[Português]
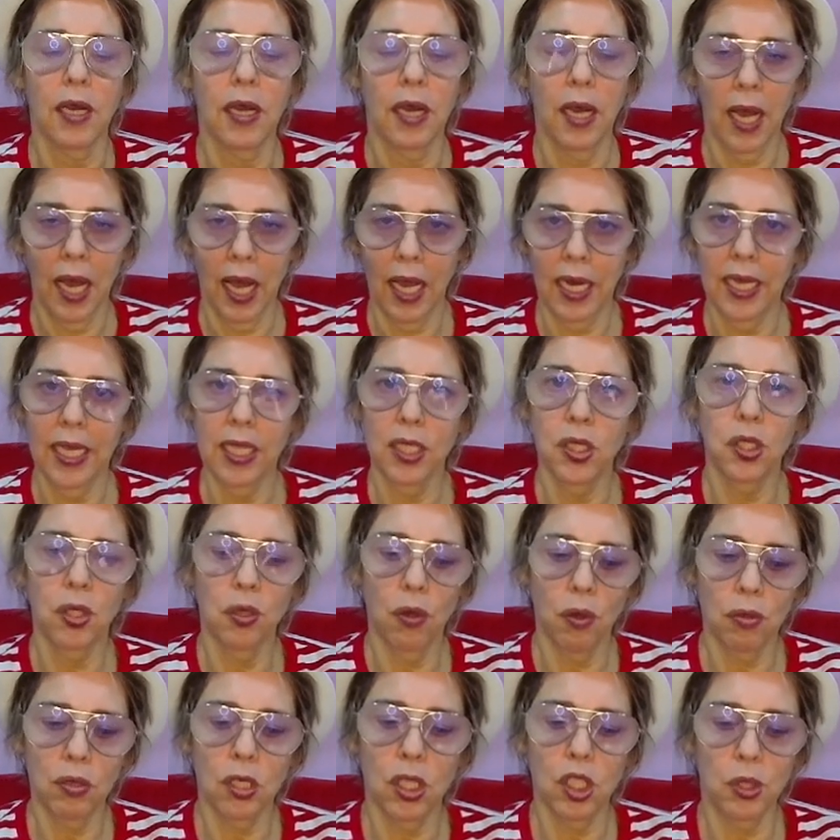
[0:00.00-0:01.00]
além de
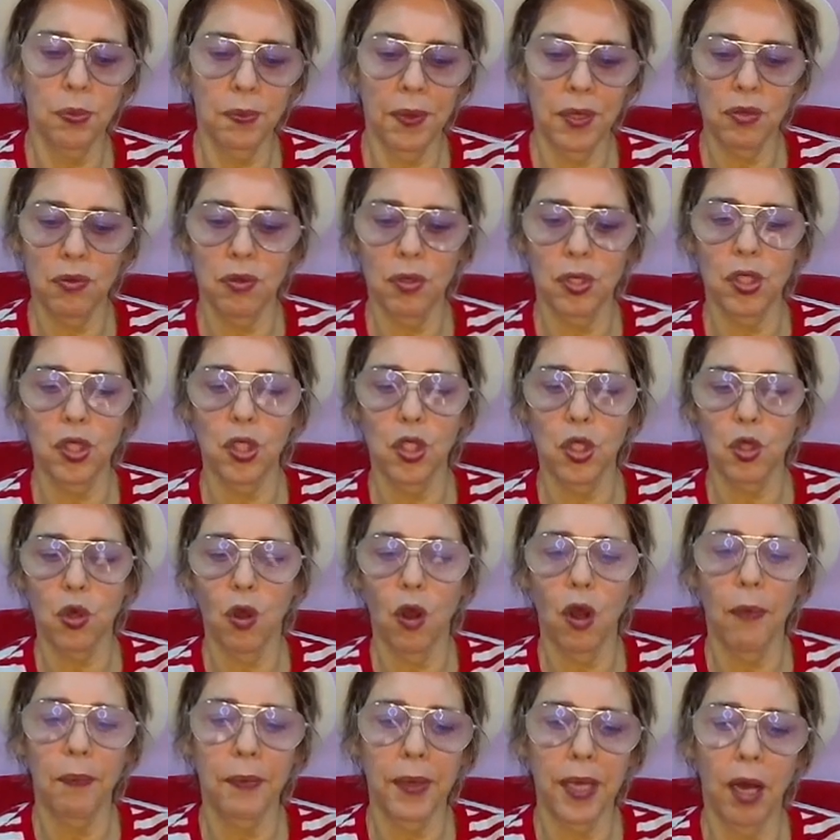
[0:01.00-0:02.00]
outras pessoas de
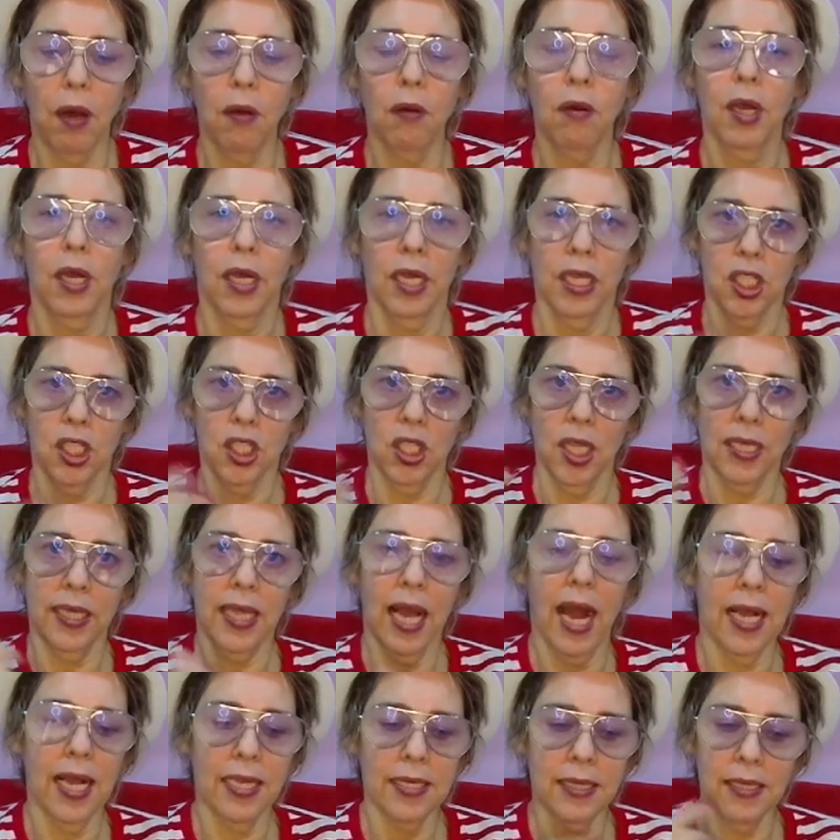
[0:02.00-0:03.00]
escorpião que já está
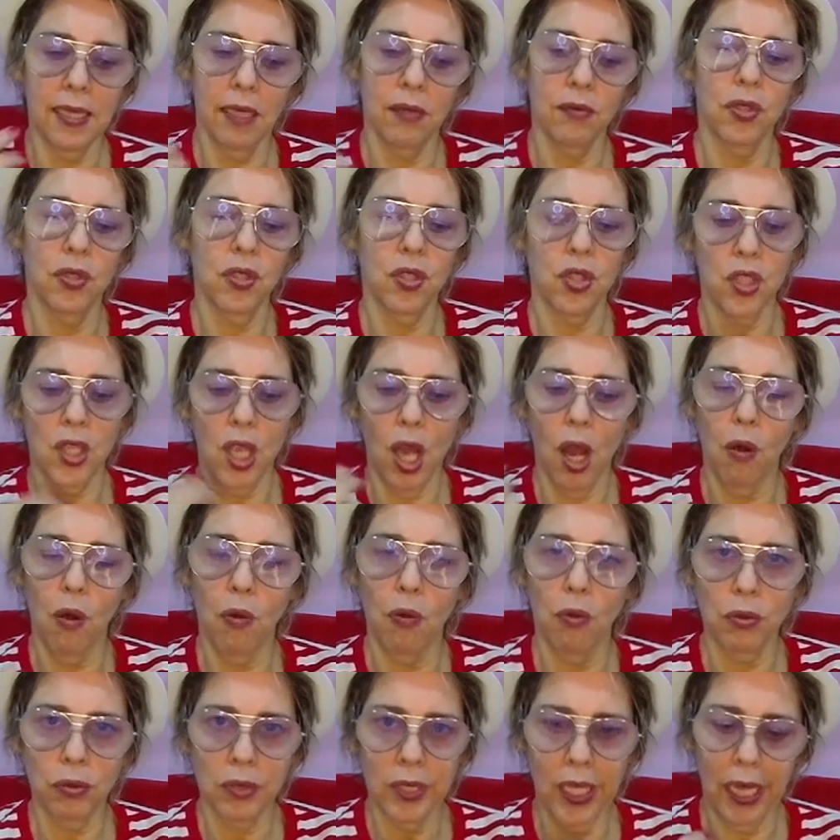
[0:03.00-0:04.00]
arrastando isso já há
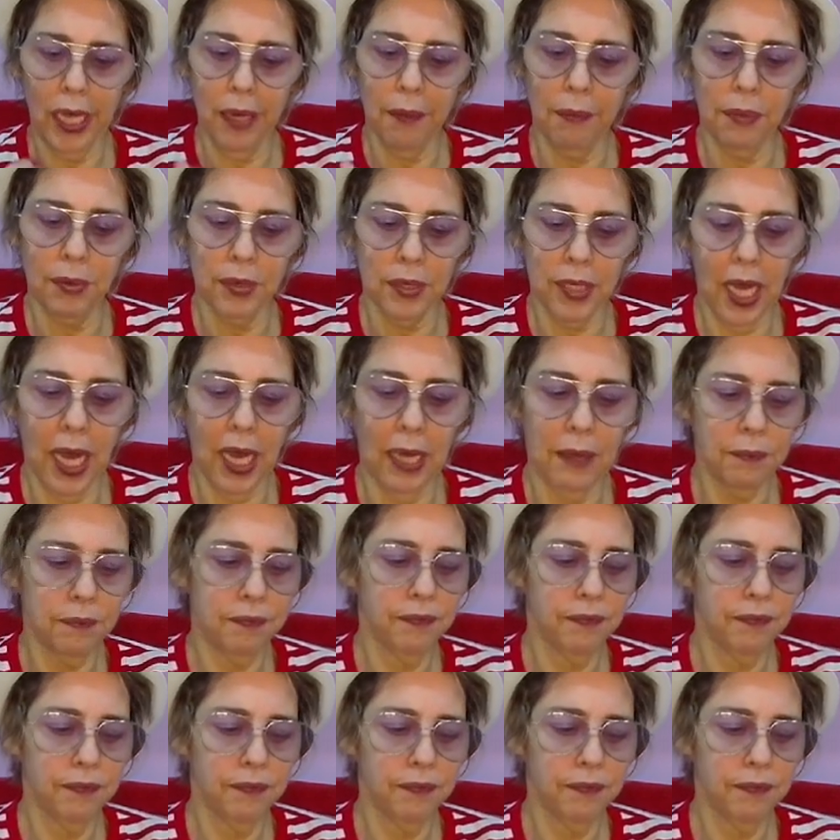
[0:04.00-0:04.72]
algum tempo, tá?